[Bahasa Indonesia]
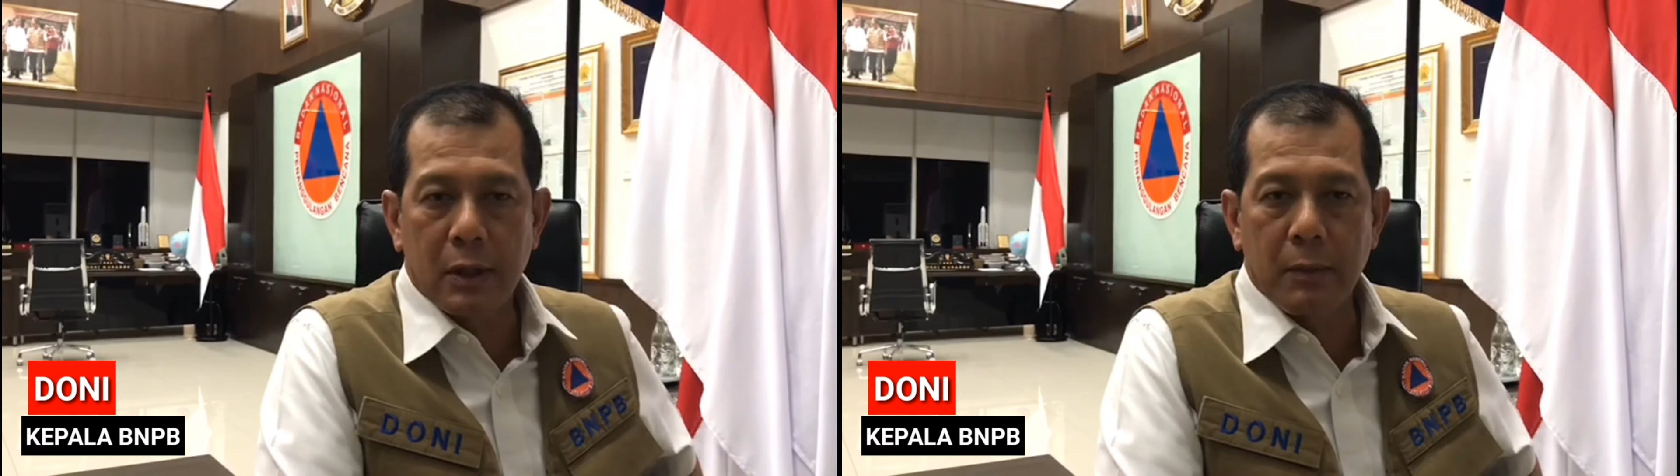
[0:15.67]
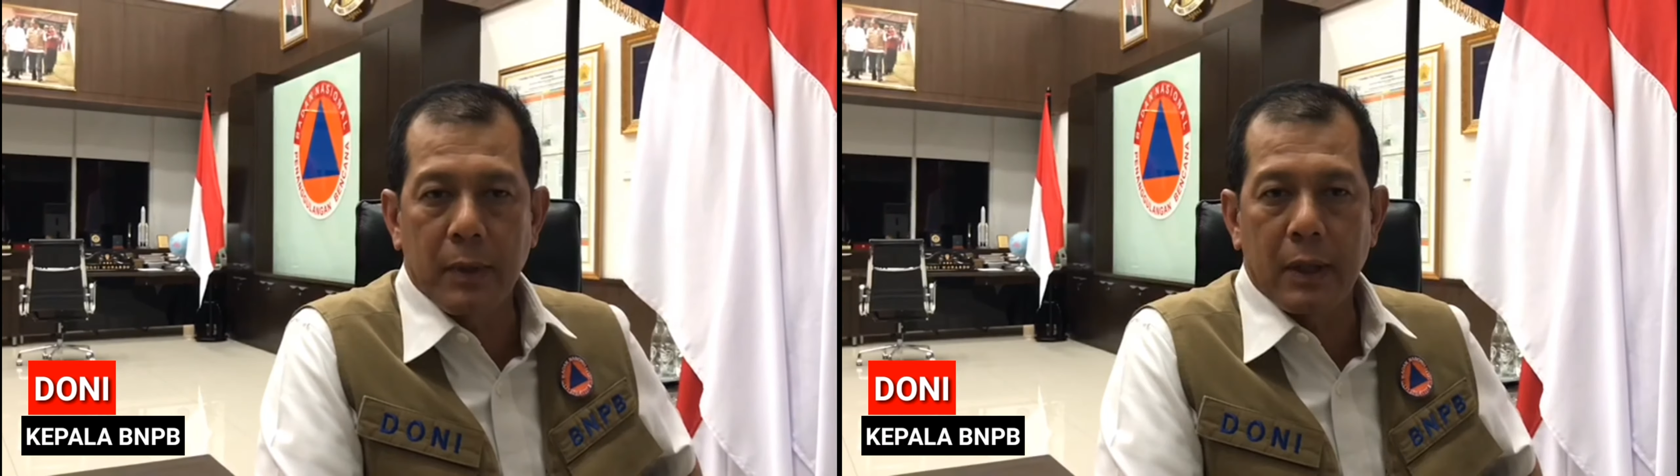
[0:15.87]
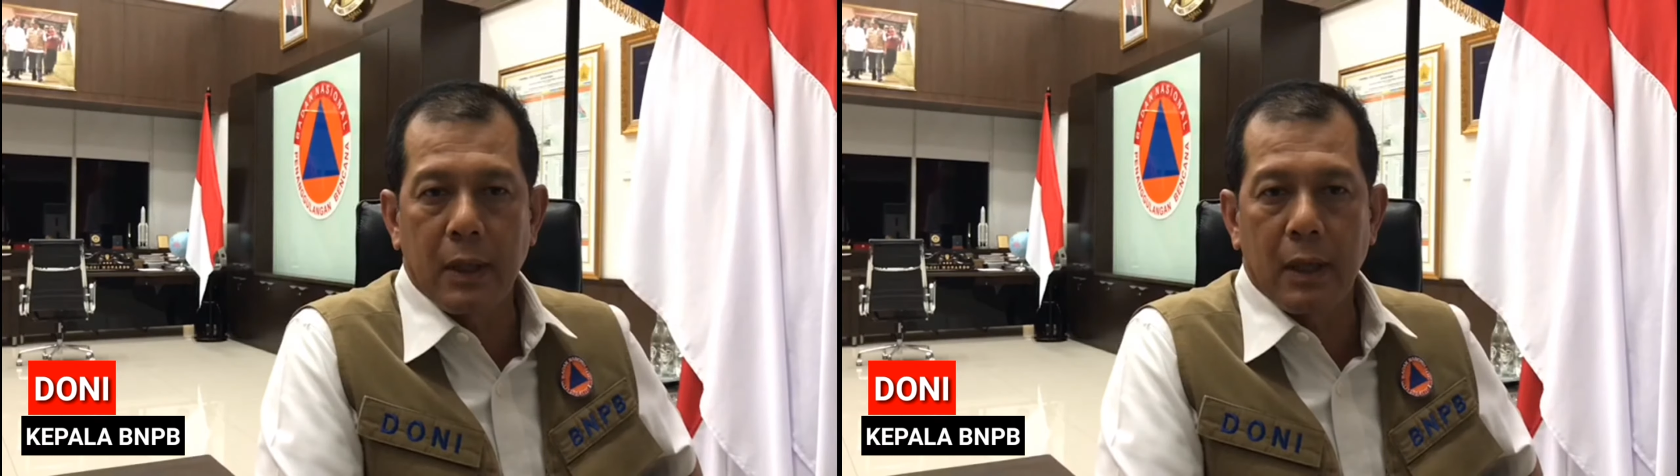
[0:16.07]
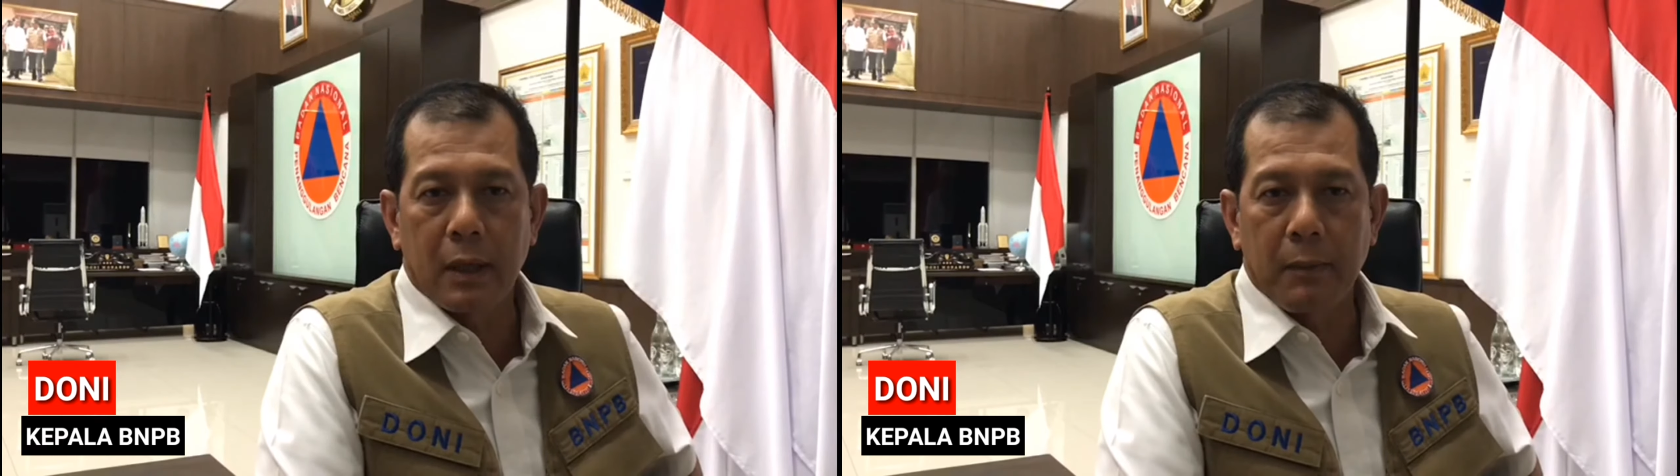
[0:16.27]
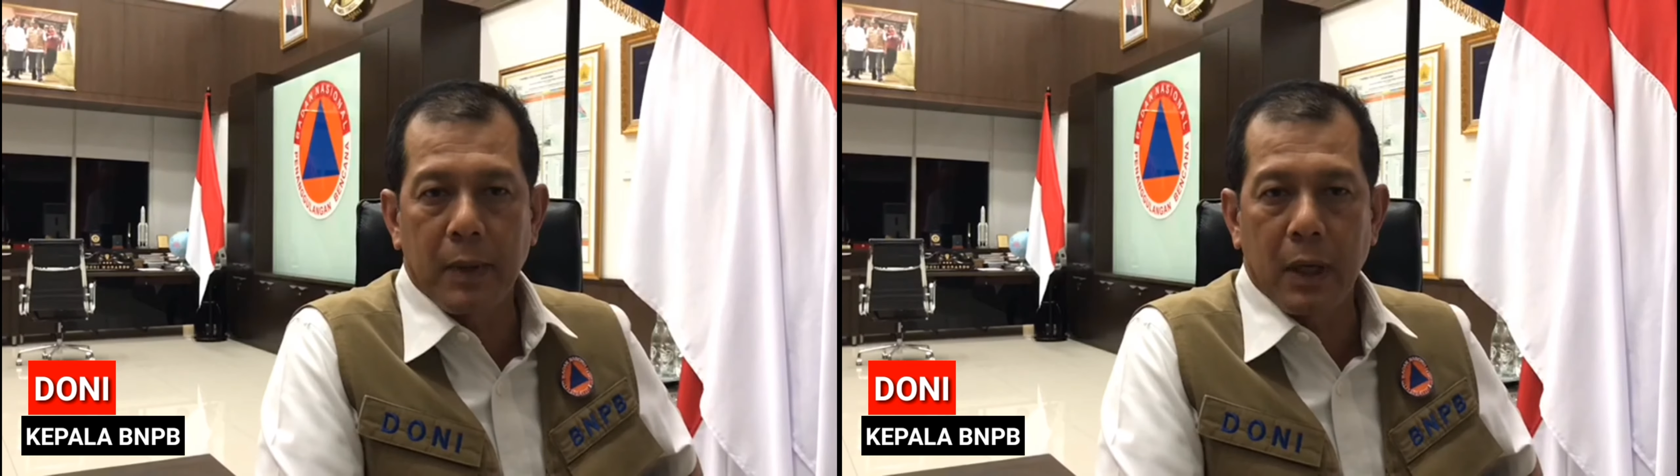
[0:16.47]
kepada
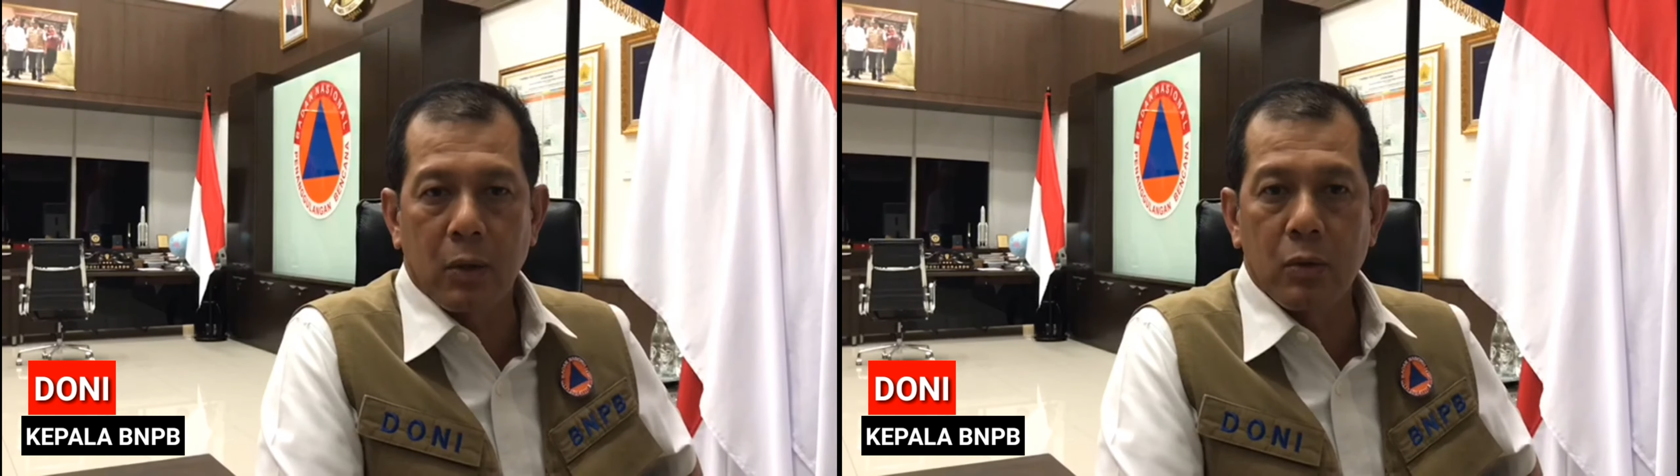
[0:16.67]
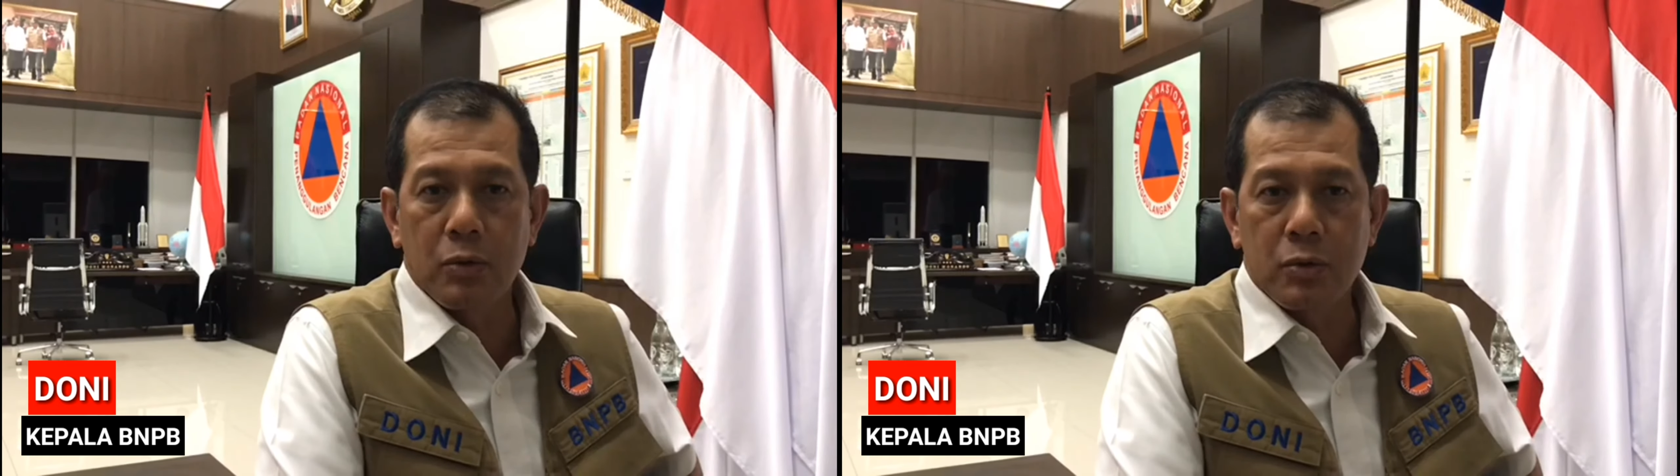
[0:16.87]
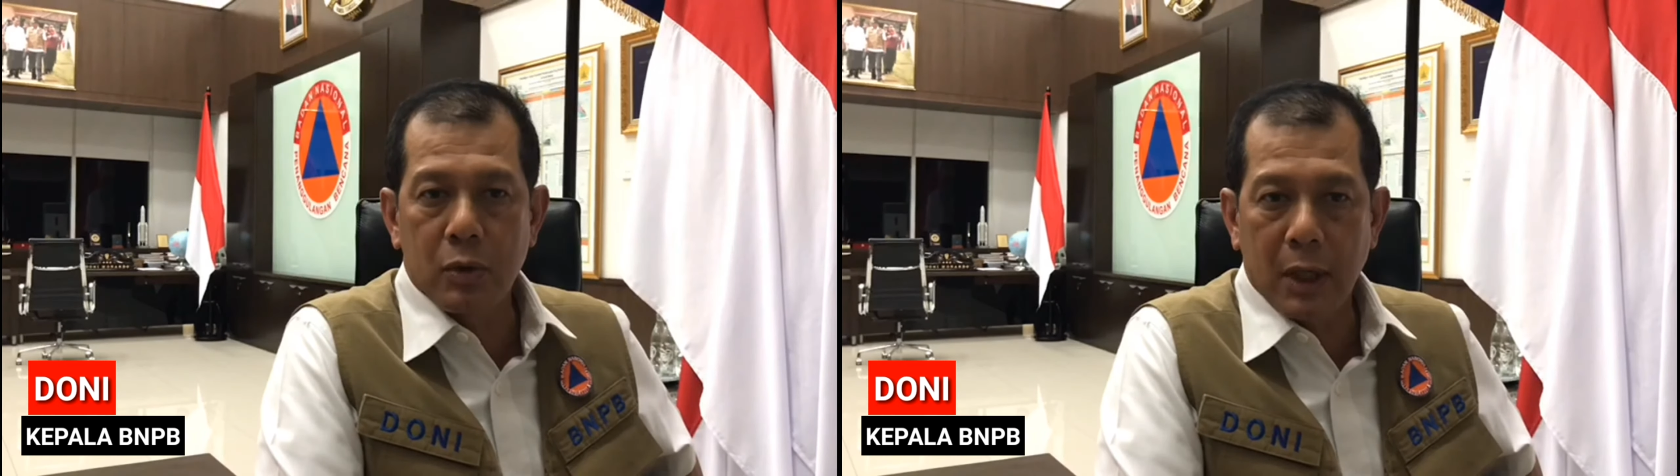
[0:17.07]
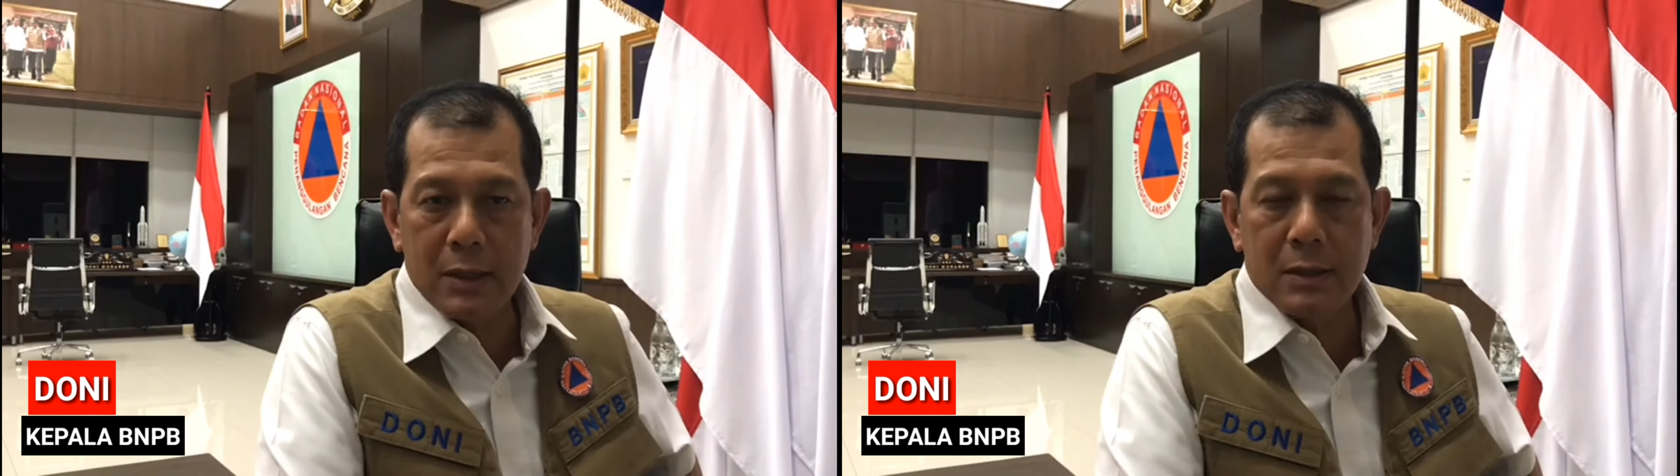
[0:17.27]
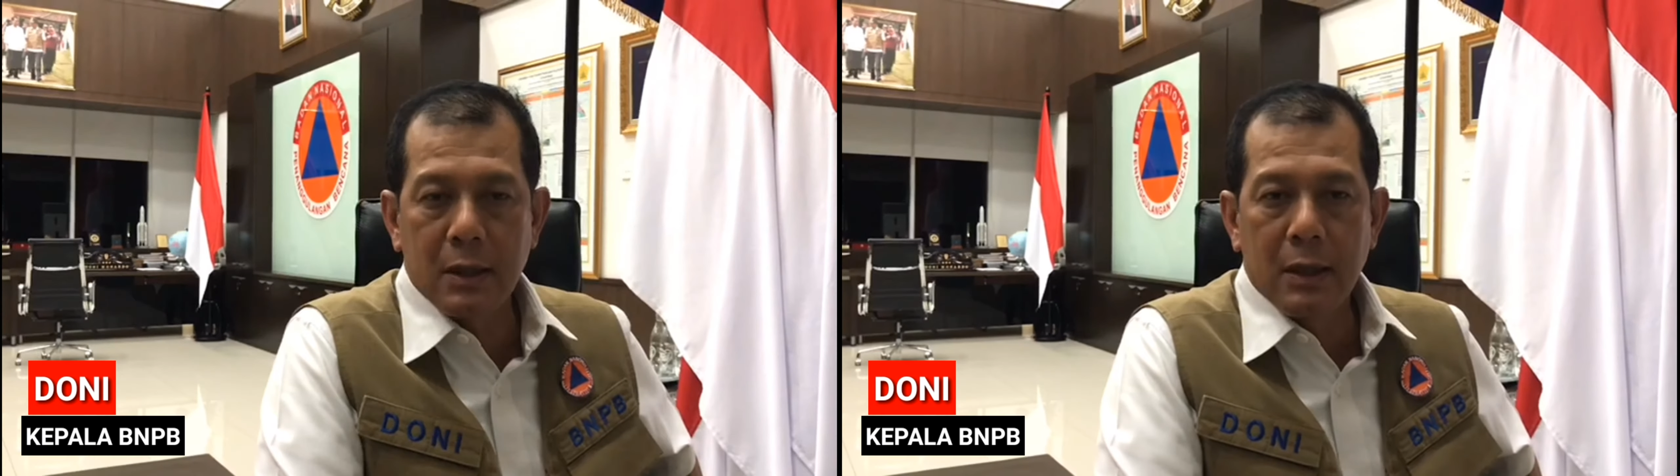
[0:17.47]
Kepala Gugus
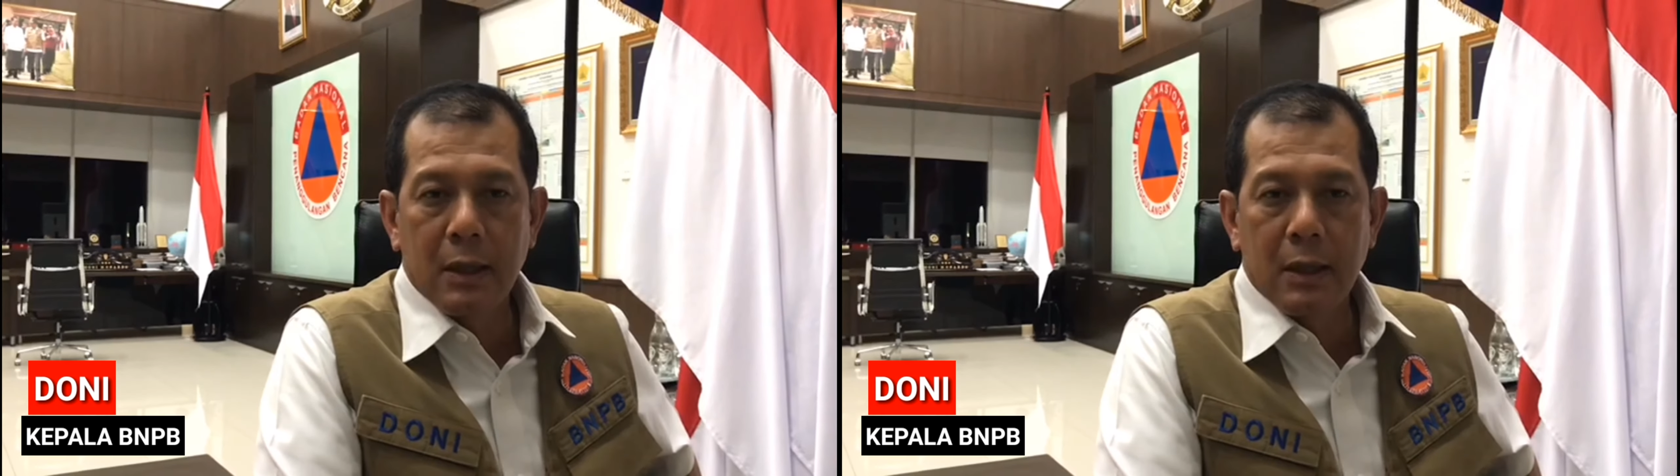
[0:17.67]
Tugas